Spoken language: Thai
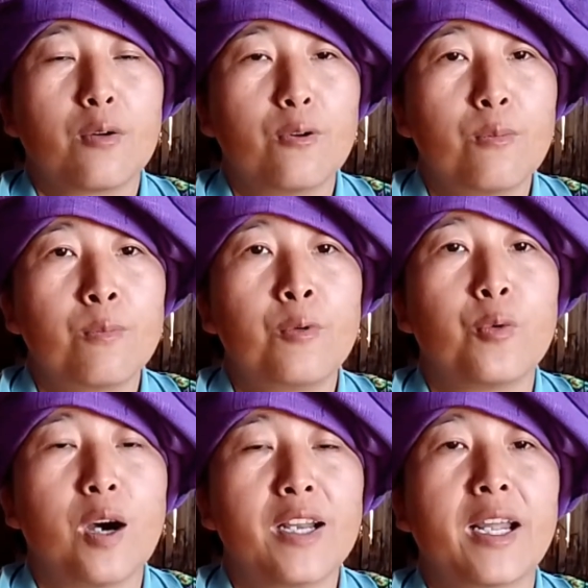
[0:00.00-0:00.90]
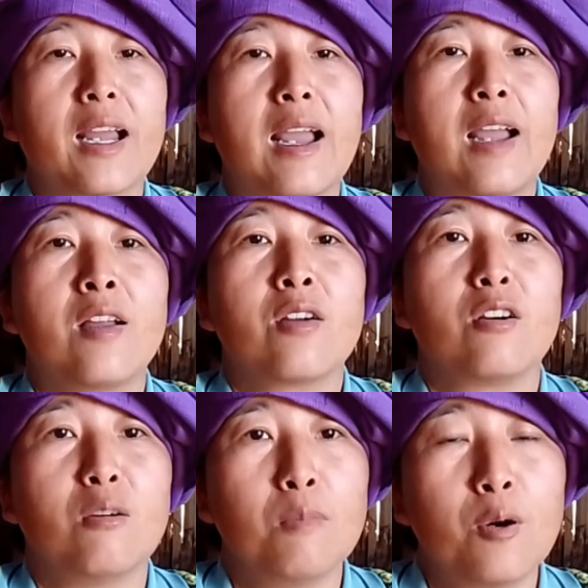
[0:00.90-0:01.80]
คลุมหัวนะคะ
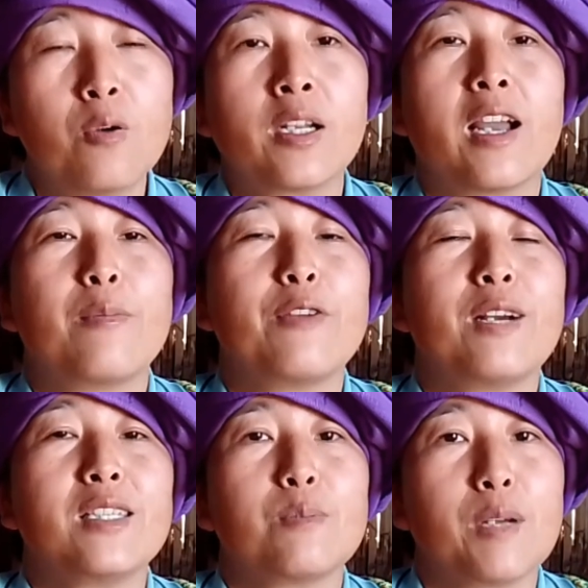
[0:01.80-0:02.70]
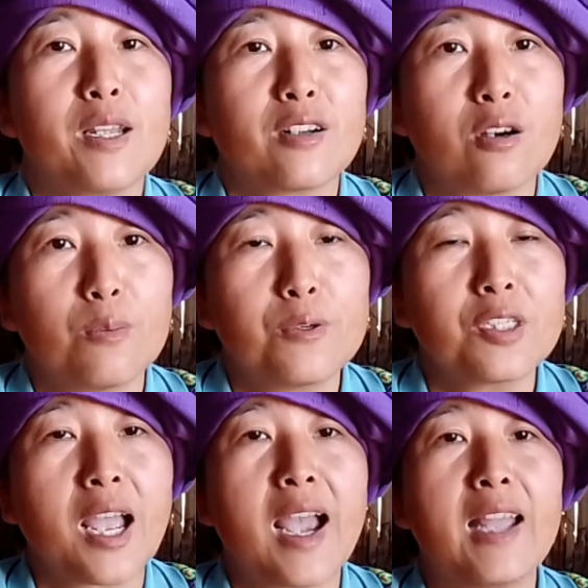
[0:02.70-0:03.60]
ของมงนะคะ ไม่ว่าจะเป็นของผู้
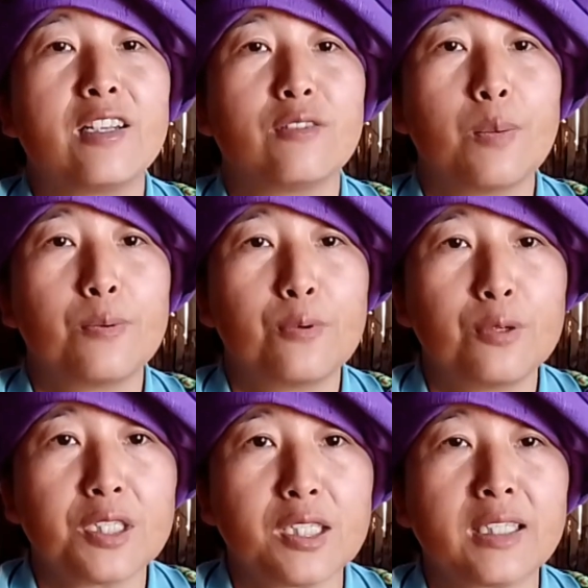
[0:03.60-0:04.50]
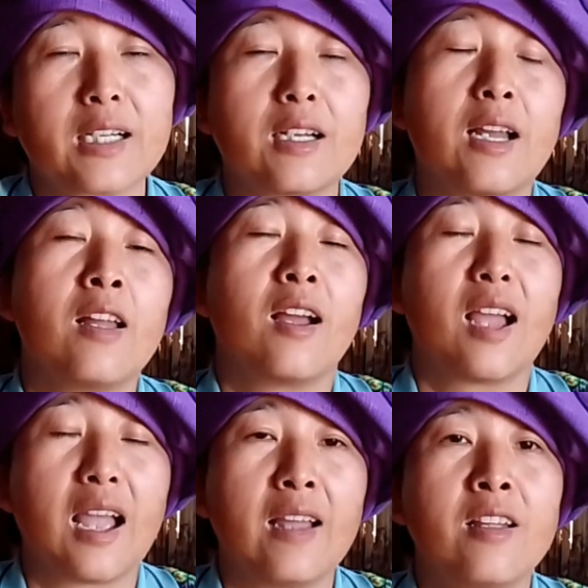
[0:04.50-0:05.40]
ชายหรือว่าผู้หญิงนะคะ
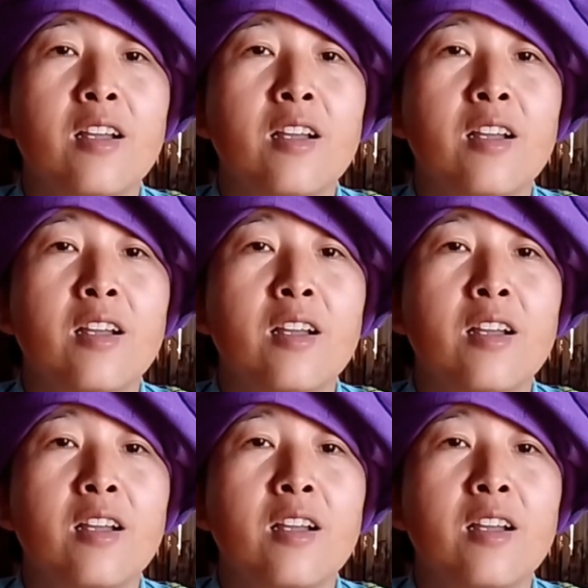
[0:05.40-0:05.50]
คะ